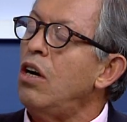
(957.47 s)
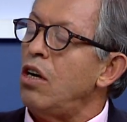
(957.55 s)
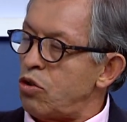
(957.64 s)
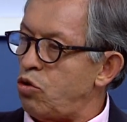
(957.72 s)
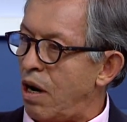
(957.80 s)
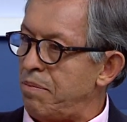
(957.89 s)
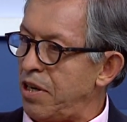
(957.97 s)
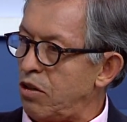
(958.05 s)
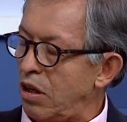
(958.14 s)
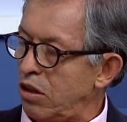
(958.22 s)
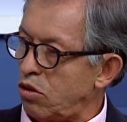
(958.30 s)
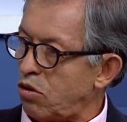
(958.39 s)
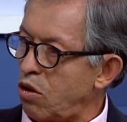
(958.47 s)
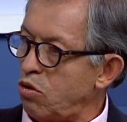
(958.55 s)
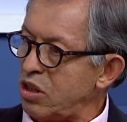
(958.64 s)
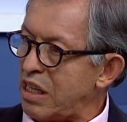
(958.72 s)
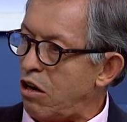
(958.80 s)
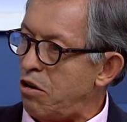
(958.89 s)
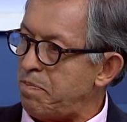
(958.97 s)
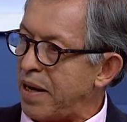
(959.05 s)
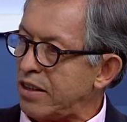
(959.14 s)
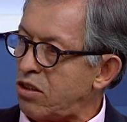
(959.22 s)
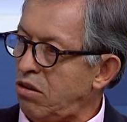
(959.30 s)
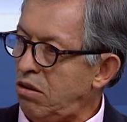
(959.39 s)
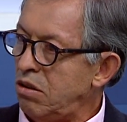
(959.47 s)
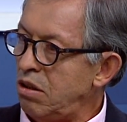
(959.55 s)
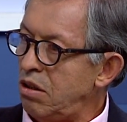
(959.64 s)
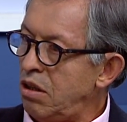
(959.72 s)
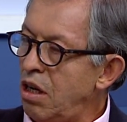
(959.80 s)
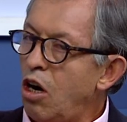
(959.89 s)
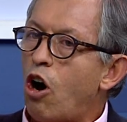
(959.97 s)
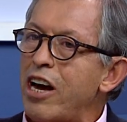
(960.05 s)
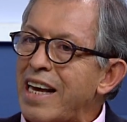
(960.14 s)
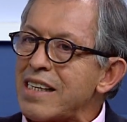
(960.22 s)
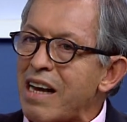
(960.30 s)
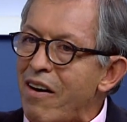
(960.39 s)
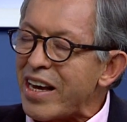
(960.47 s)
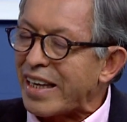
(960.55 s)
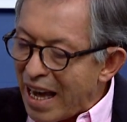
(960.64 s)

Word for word: su amigo el doctor Gustavo Petro? Pero Oye, ¿saben